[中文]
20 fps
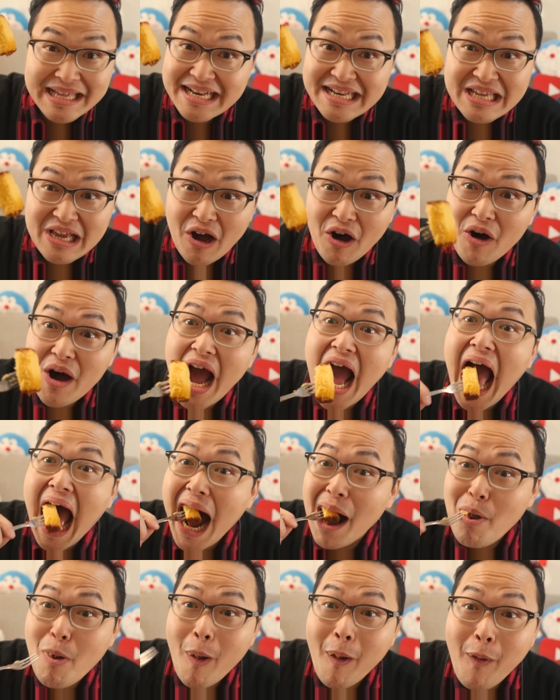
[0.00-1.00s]
等你哦！
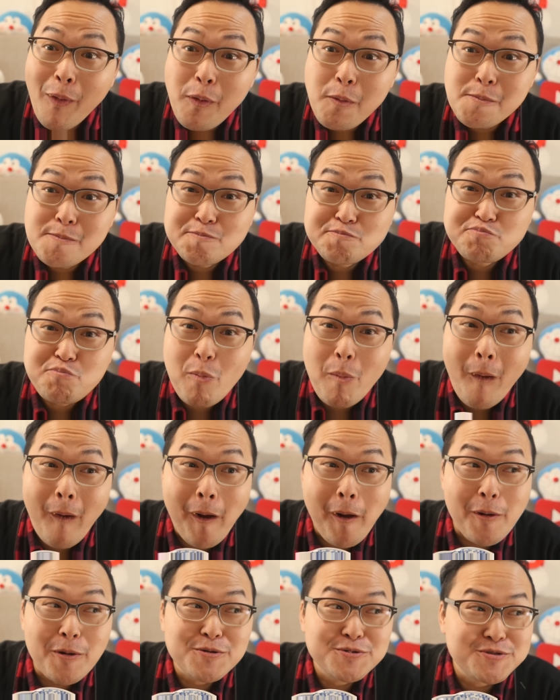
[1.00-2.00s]
哇，
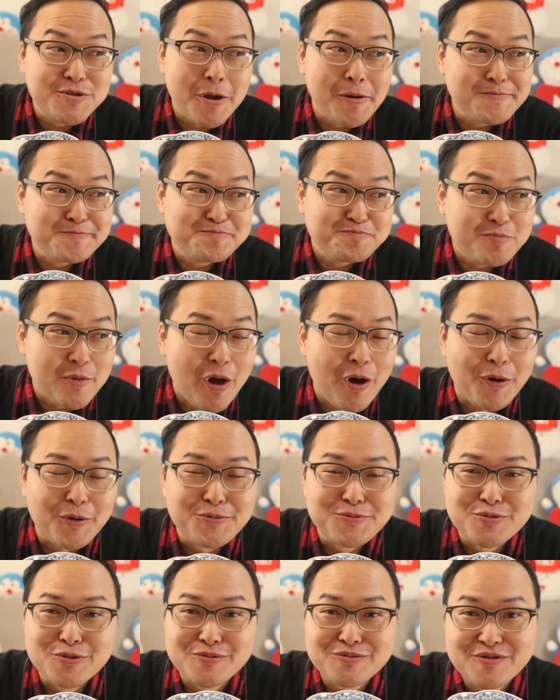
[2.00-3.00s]
好香，好
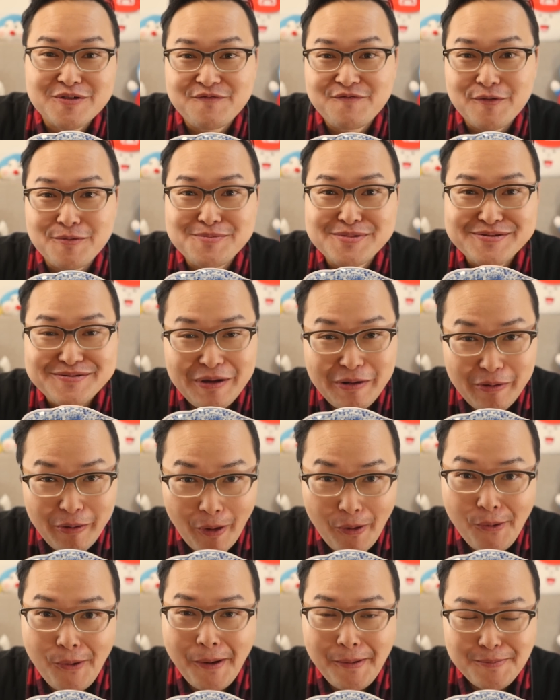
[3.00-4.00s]
浓的蜂蜜蛋
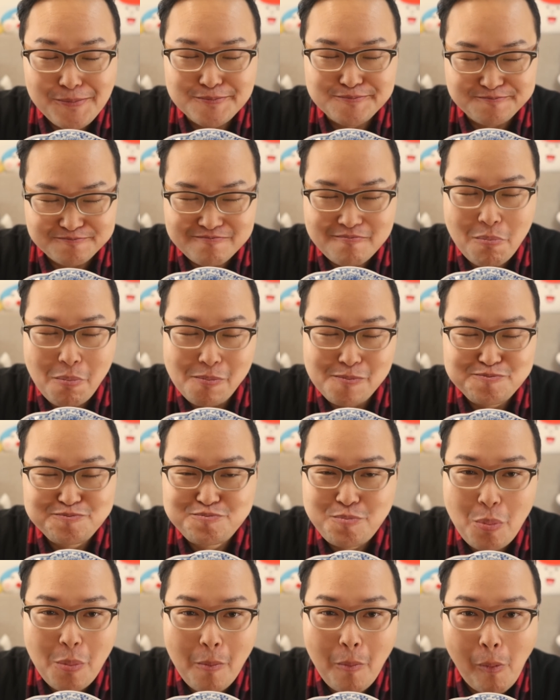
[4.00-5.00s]
糕啊！
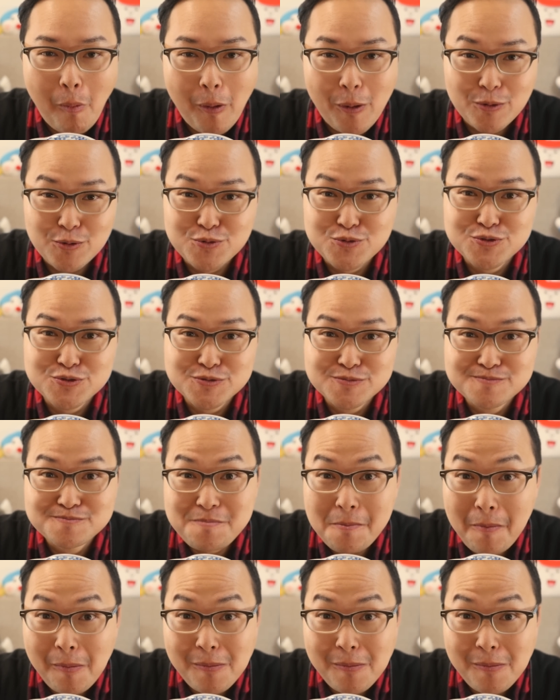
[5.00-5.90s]
嗯，好吃。